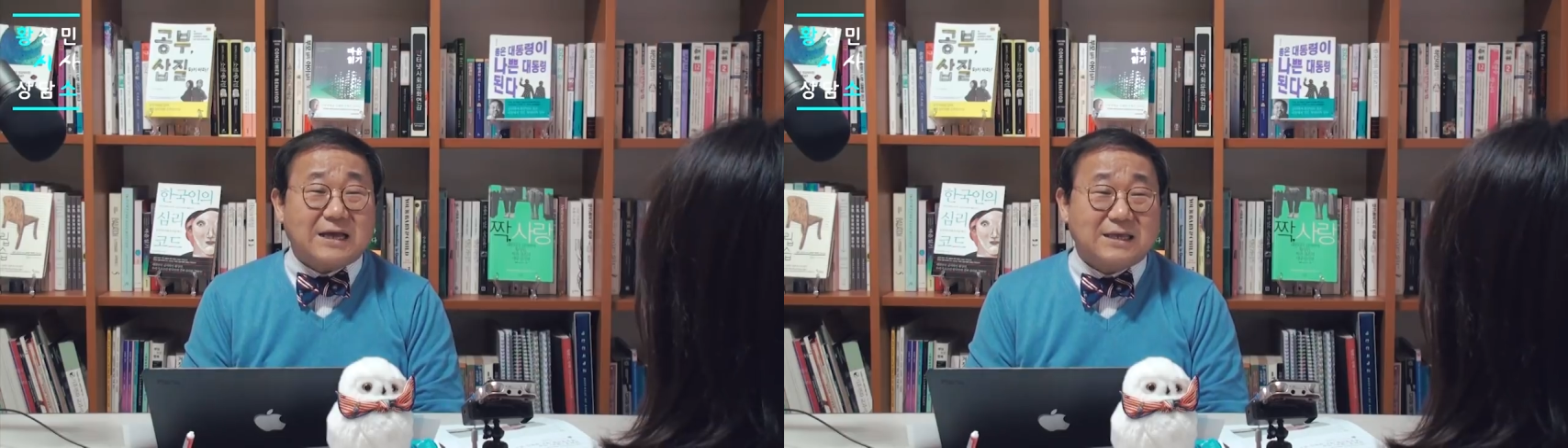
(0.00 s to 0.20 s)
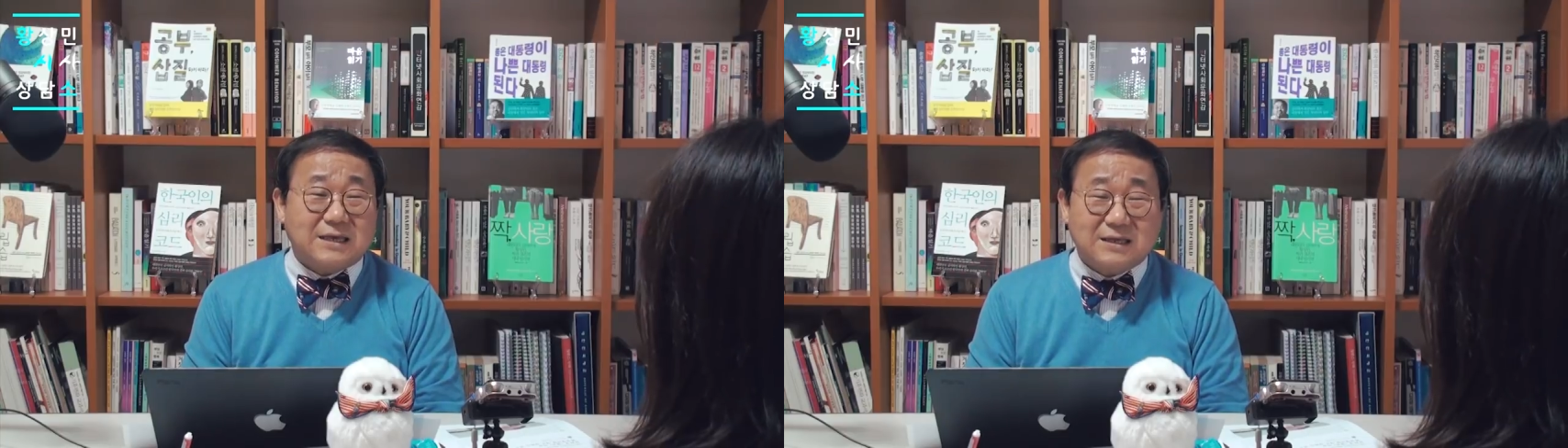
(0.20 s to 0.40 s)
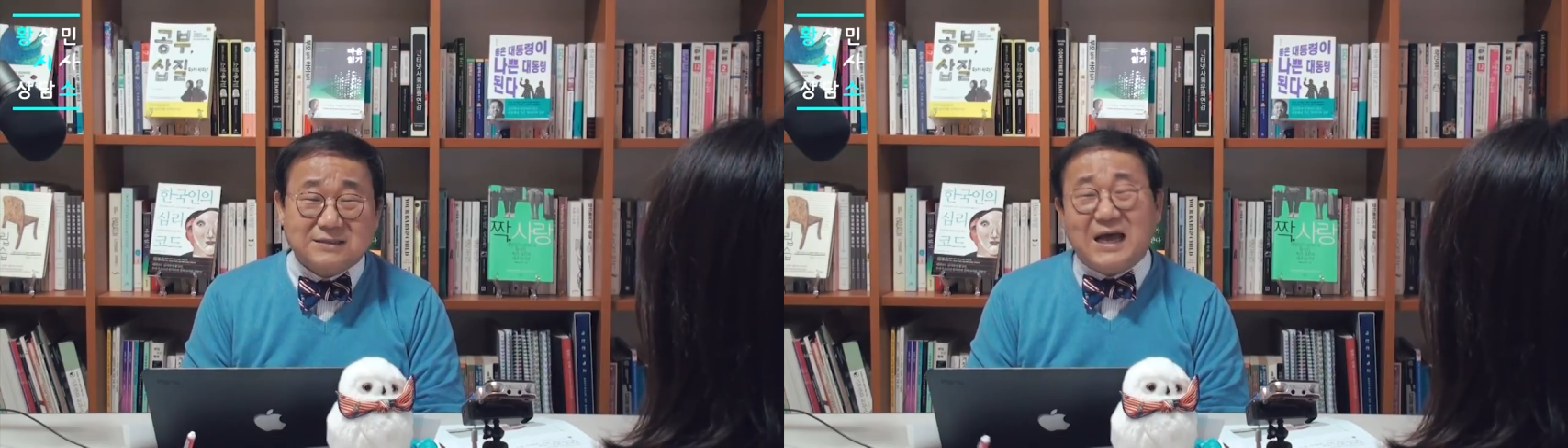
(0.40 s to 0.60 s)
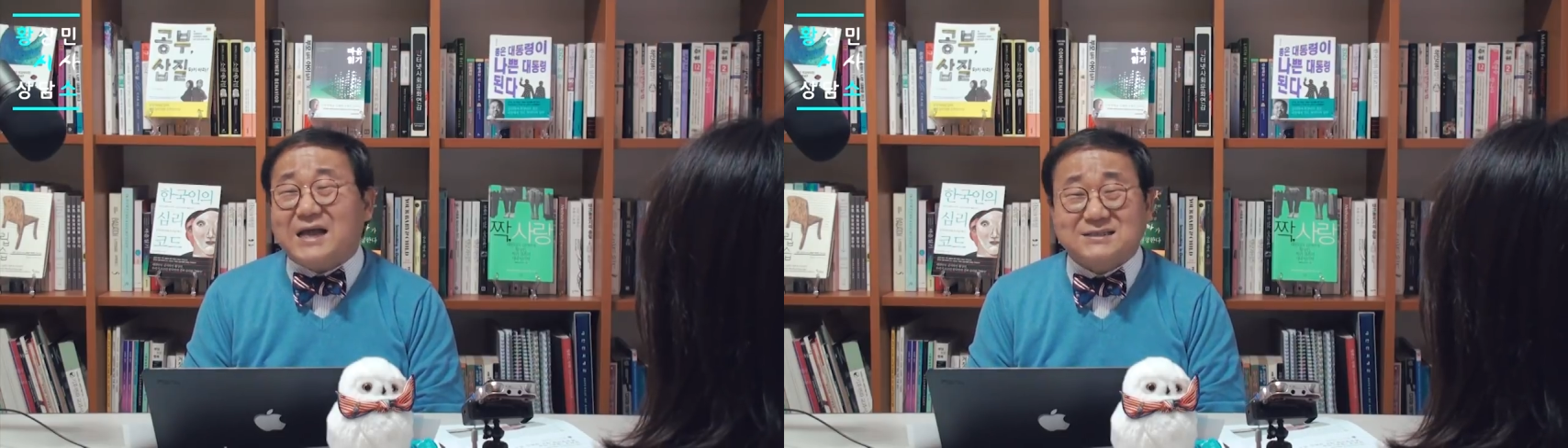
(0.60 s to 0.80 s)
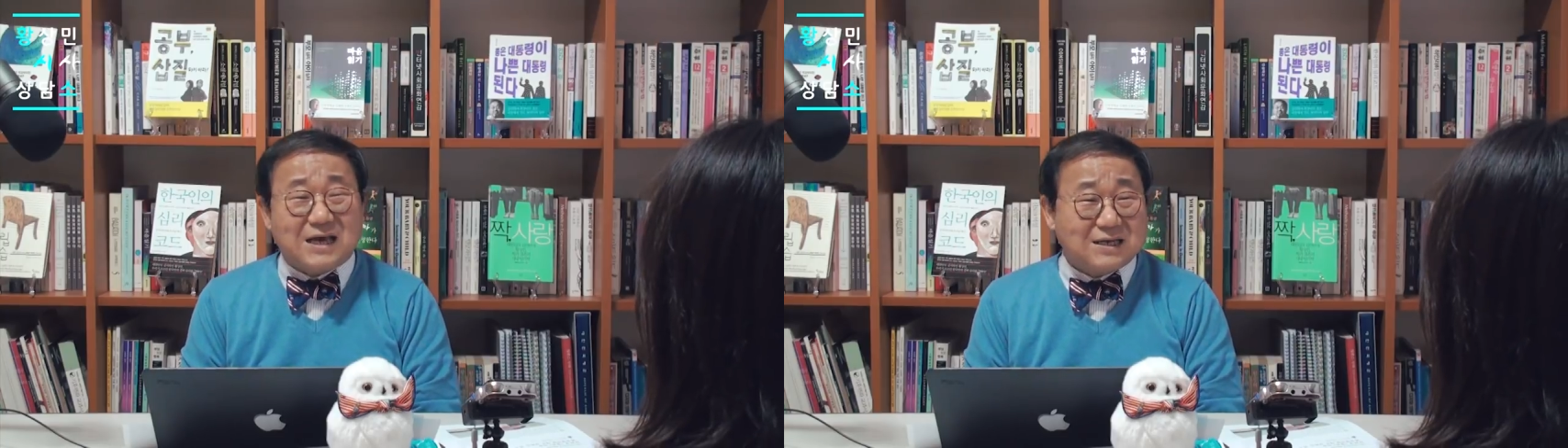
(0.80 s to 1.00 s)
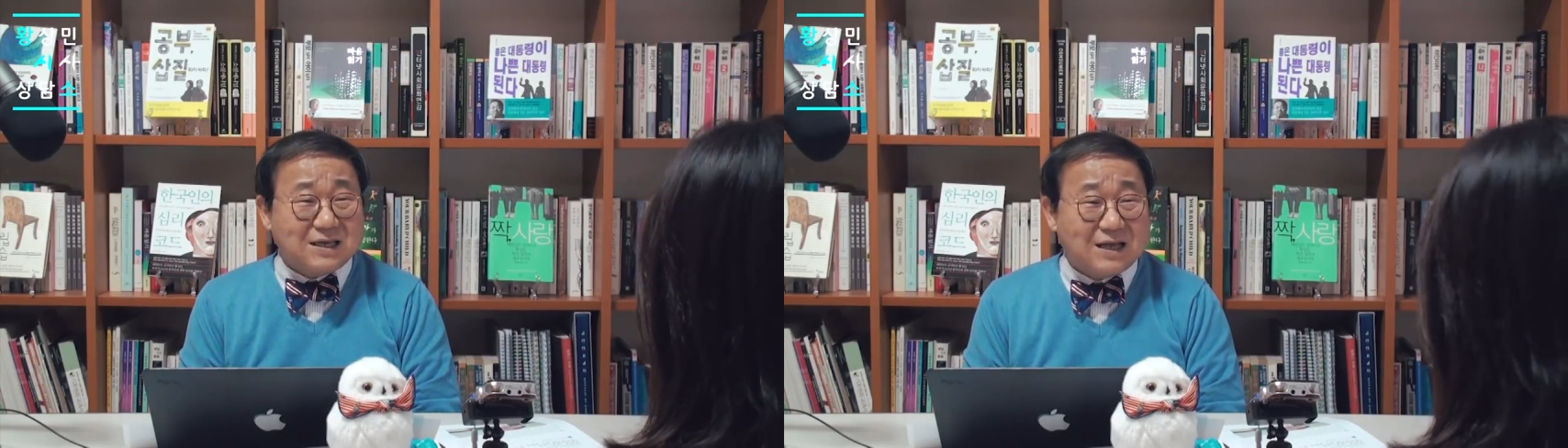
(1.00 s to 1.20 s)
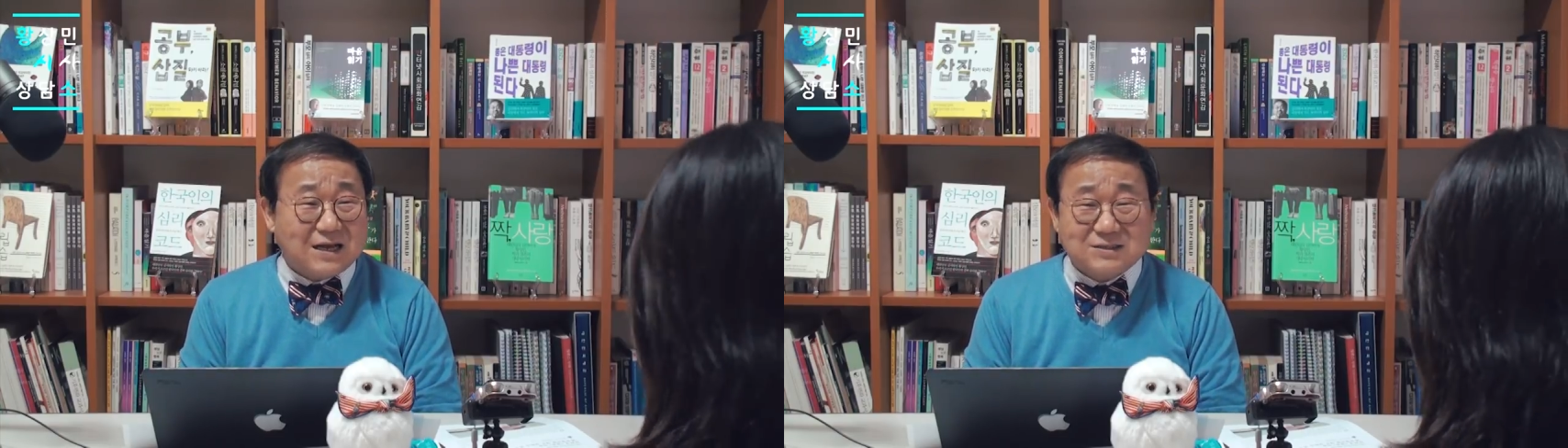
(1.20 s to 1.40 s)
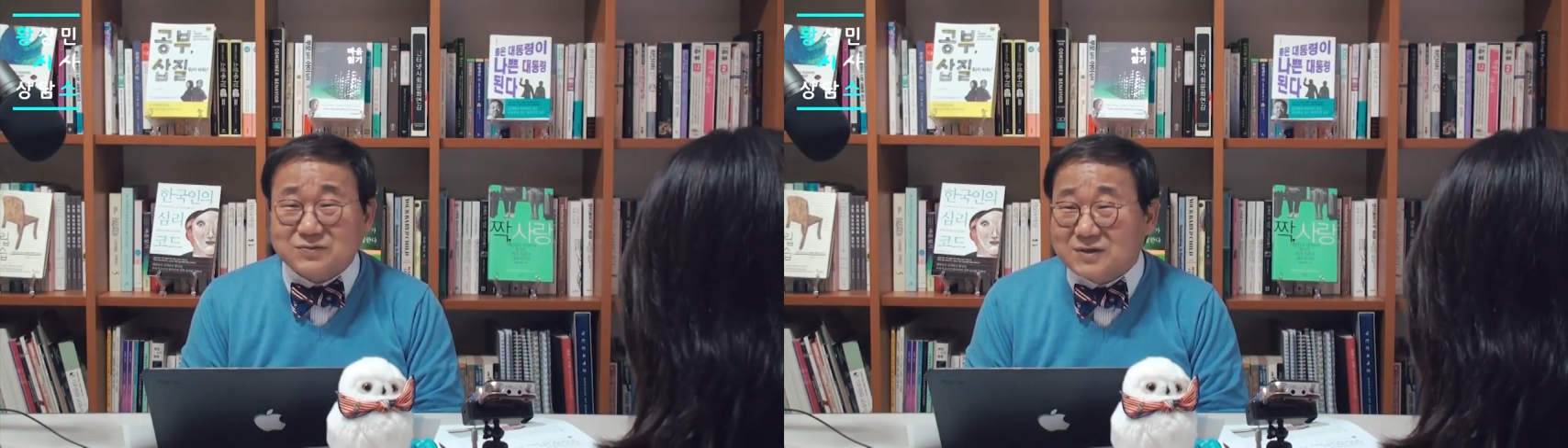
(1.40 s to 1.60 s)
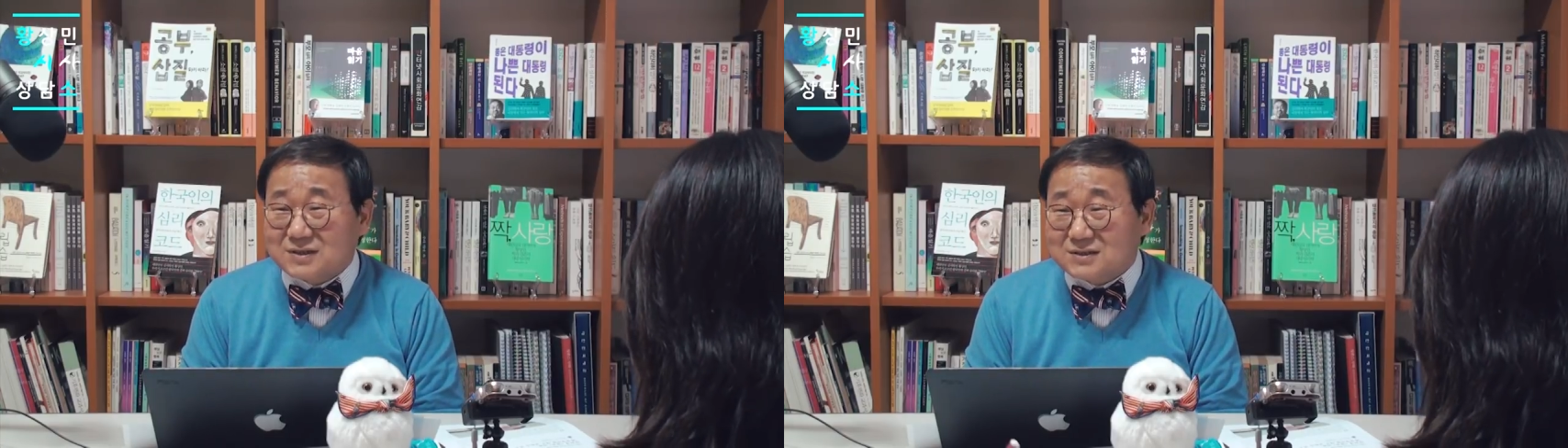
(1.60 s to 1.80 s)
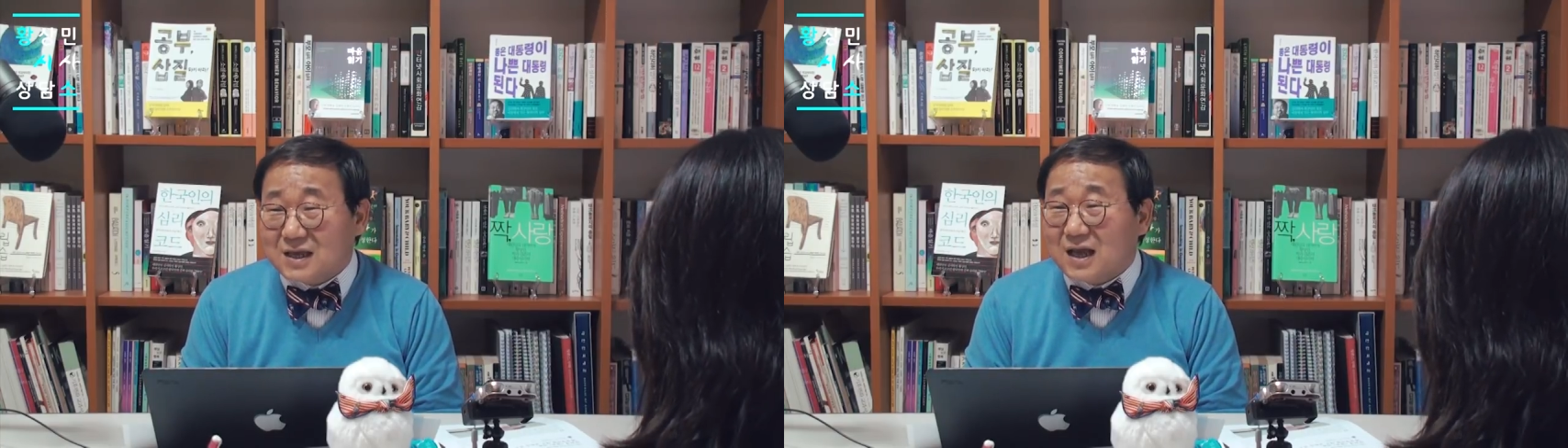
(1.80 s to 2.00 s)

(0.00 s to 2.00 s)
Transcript: 자기 자차기까지 우리는